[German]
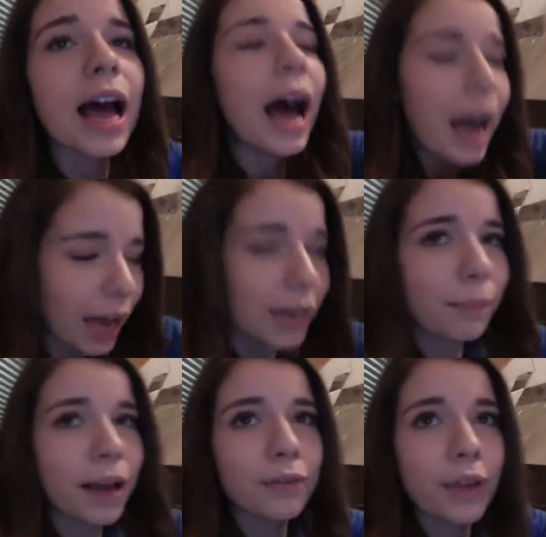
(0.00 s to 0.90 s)

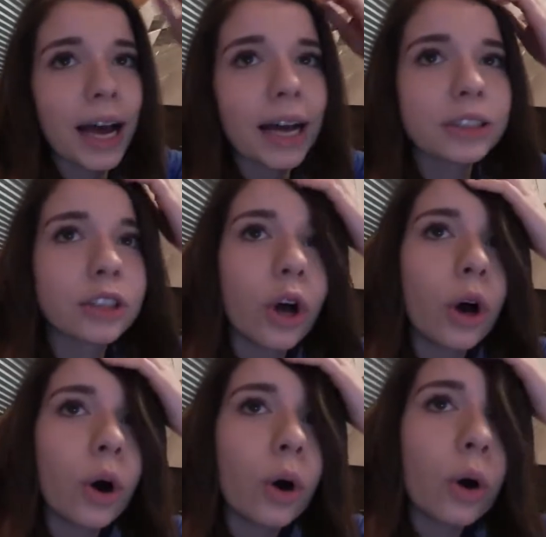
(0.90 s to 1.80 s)
allemal wert.
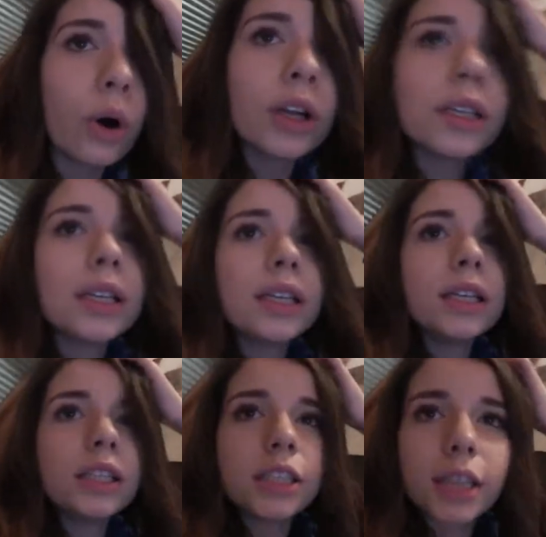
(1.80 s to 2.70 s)

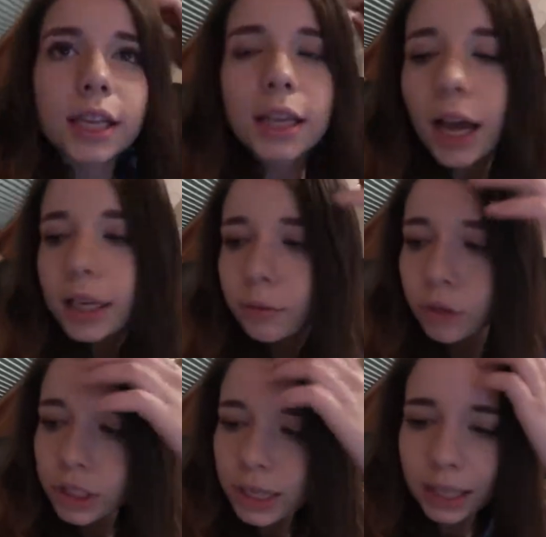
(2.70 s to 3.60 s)
Und ja, dann
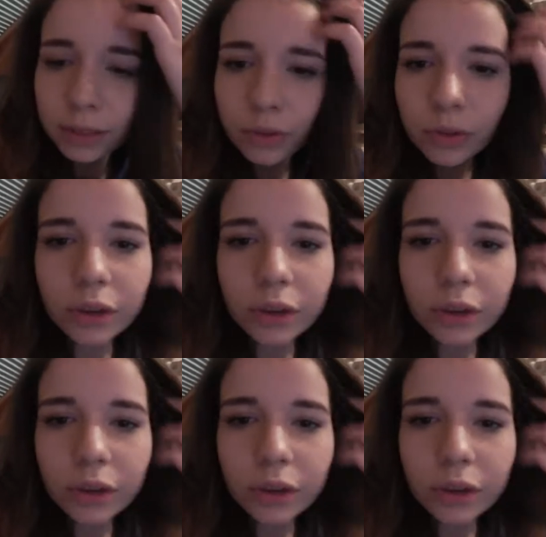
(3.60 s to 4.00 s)
würde ich sagen,